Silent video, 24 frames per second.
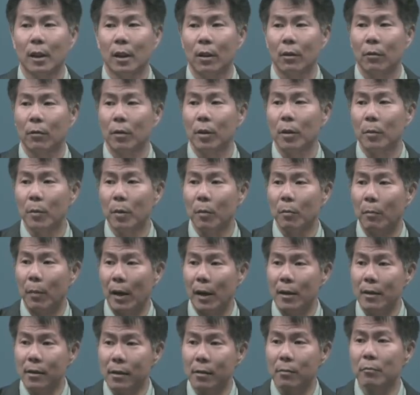왜냐하면
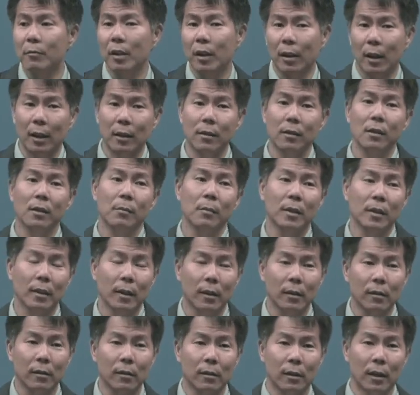말씀과 가르침의
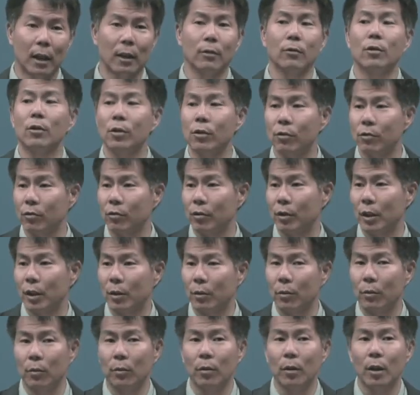사역을 나눌 수
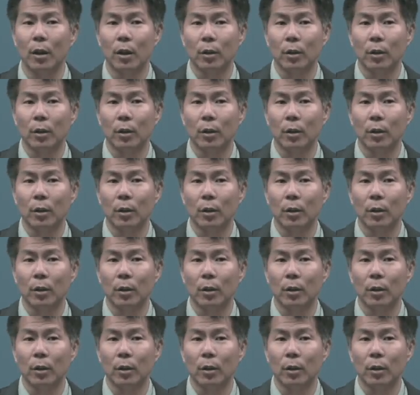있고